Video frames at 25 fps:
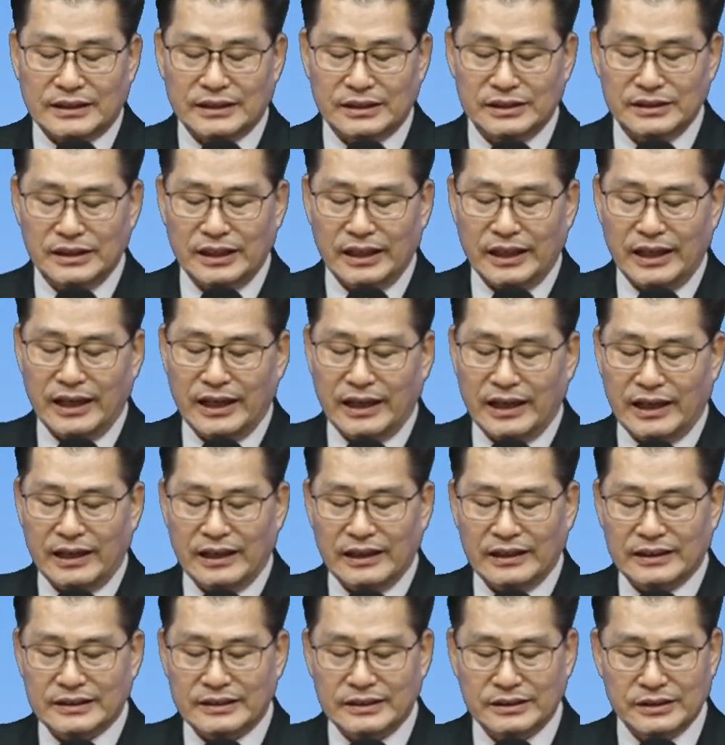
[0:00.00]

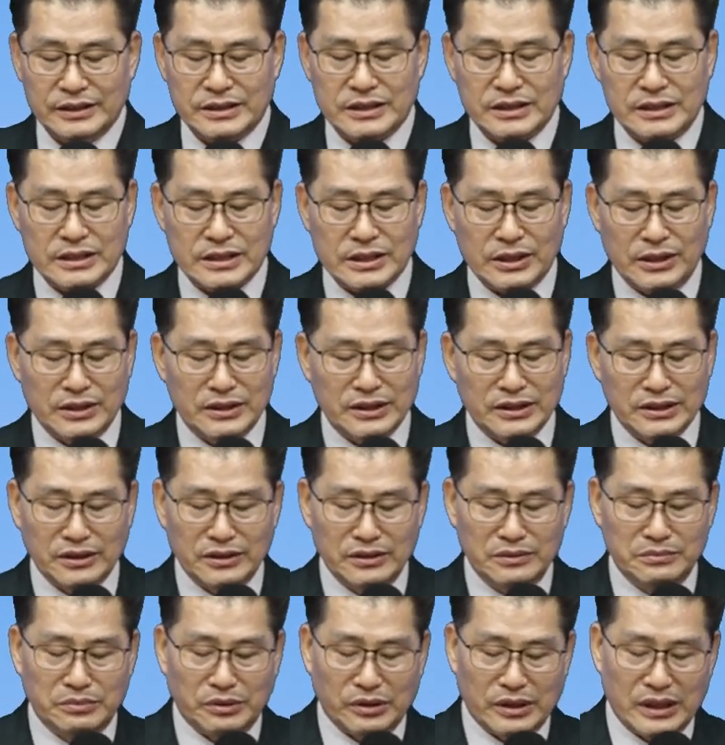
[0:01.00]
그런데 그것을
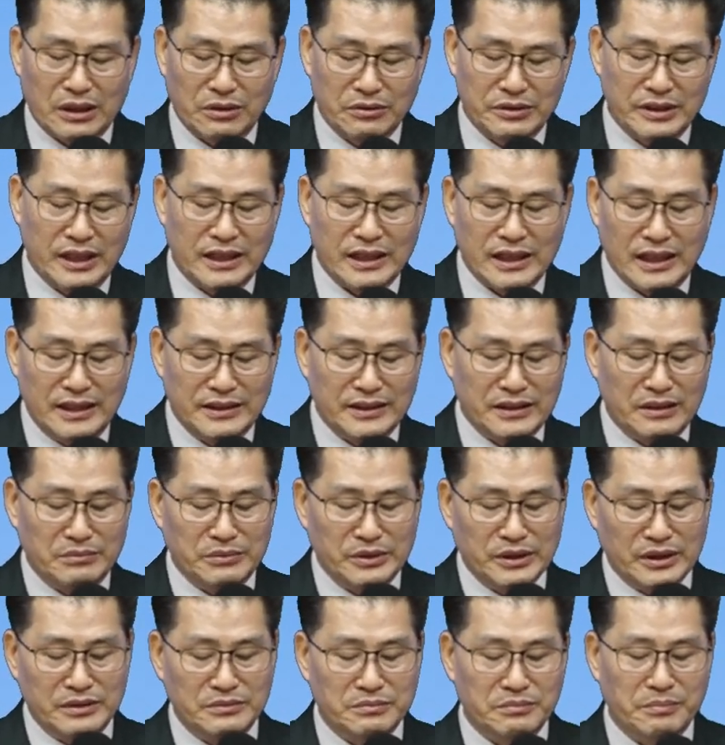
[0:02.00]
성경은 뭐라고
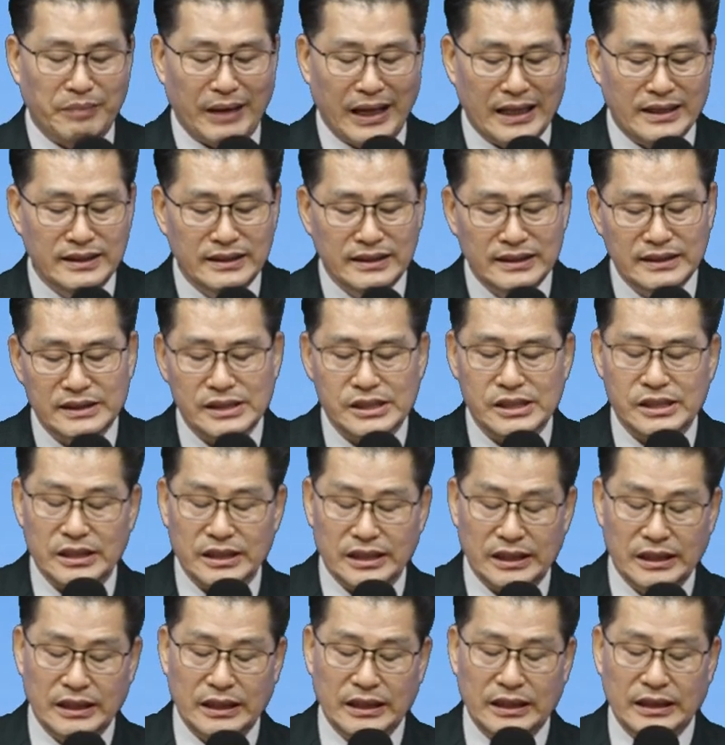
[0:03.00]
얘기하냐면
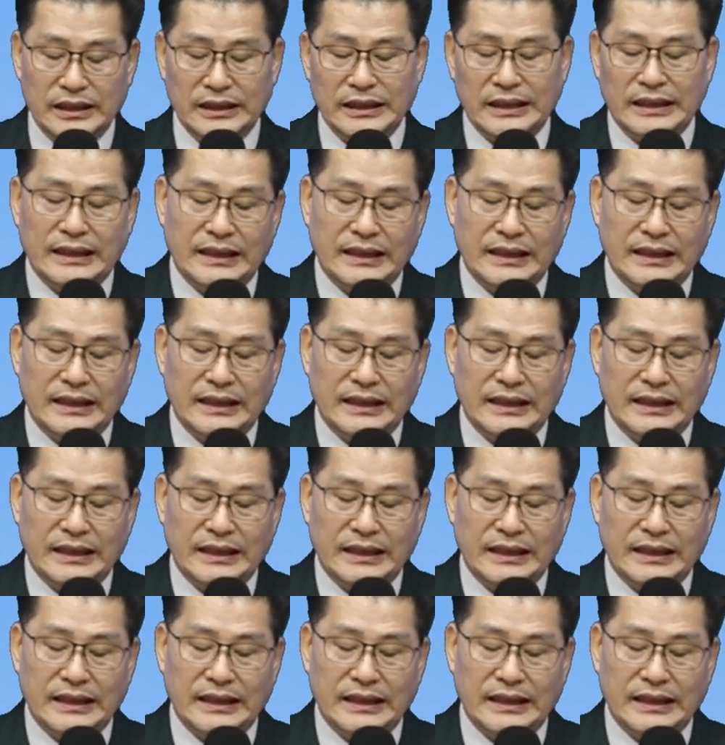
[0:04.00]
반드시